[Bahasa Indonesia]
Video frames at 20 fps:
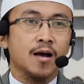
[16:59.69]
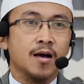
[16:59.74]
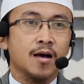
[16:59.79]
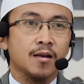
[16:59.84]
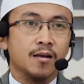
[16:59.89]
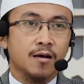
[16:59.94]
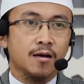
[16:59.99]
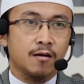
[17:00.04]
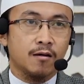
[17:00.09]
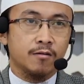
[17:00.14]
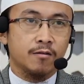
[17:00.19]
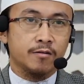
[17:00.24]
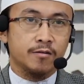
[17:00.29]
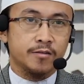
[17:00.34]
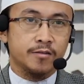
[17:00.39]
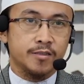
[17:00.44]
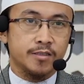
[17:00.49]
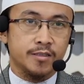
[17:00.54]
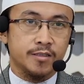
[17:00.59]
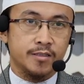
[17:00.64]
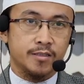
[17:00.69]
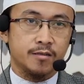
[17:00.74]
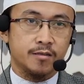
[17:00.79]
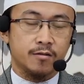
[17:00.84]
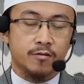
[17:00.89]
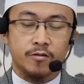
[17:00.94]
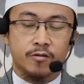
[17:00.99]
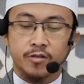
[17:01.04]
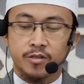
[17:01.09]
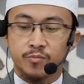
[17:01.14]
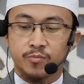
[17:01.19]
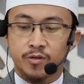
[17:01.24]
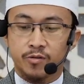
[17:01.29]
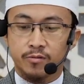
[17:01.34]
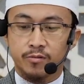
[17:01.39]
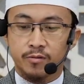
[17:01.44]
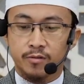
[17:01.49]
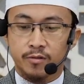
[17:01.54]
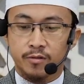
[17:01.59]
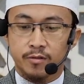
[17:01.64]
Al-Aqadi
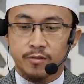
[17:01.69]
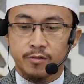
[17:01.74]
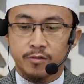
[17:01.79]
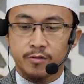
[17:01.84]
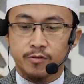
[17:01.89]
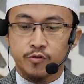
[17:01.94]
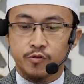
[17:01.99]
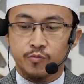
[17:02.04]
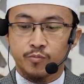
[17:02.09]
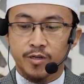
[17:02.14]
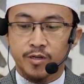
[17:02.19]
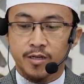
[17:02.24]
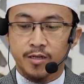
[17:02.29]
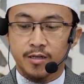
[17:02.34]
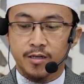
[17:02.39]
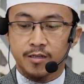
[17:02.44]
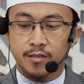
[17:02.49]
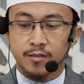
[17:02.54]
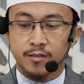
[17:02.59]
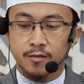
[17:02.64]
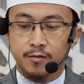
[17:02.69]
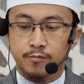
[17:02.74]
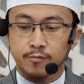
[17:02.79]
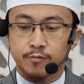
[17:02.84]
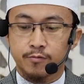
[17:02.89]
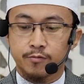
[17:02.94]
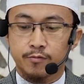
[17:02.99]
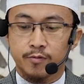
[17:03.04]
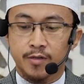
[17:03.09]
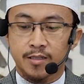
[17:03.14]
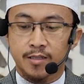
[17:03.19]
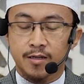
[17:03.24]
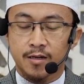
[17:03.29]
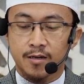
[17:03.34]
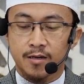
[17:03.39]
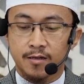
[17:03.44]
rahimahullah subhanahu wa